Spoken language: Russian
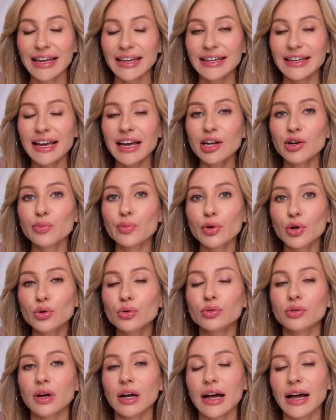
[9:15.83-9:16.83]
И я
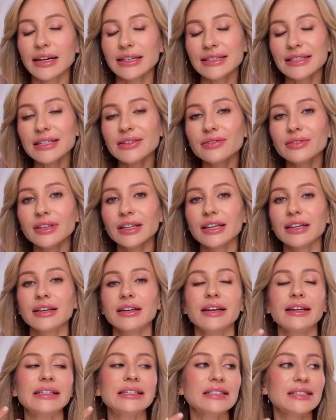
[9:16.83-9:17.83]
люблю
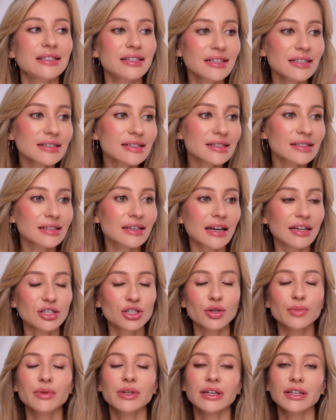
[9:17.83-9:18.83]
активные ресницы,
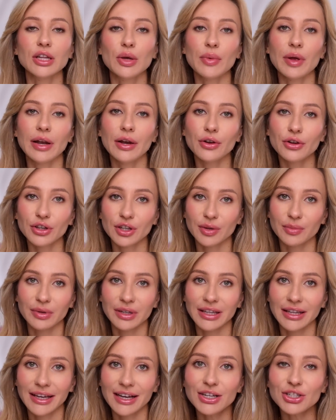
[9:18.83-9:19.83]
особенно когда у меня легкий
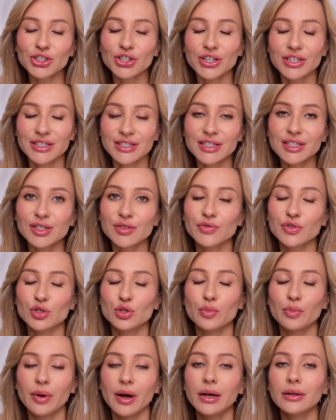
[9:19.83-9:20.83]
макияж, ресницы
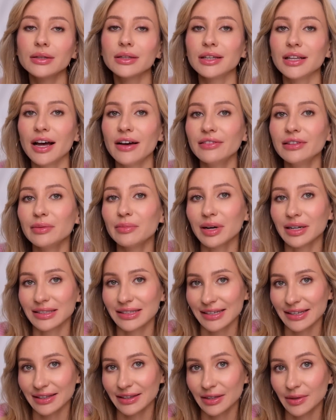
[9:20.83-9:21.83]
выступают главным
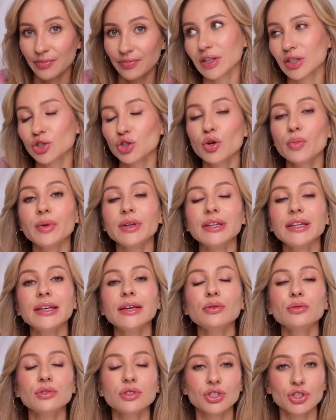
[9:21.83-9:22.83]
акцентом. Чтобы
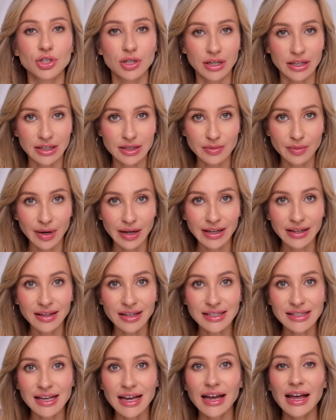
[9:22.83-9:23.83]
не утяжелить мои
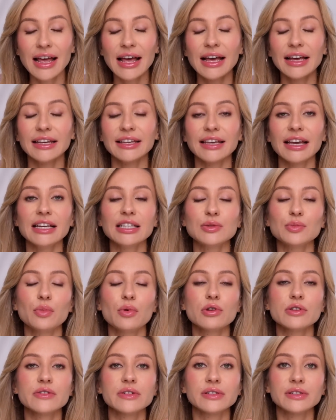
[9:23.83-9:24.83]
глаза, я
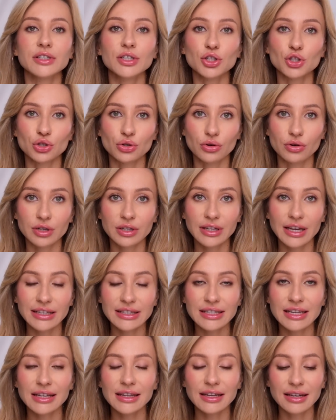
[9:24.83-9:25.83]
использовала не черный
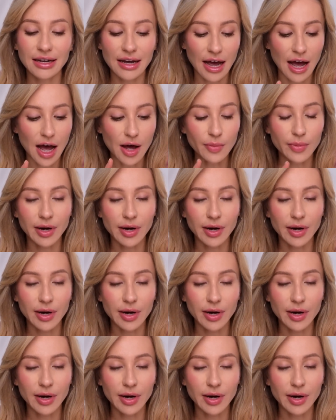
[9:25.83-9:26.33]
оттенок, а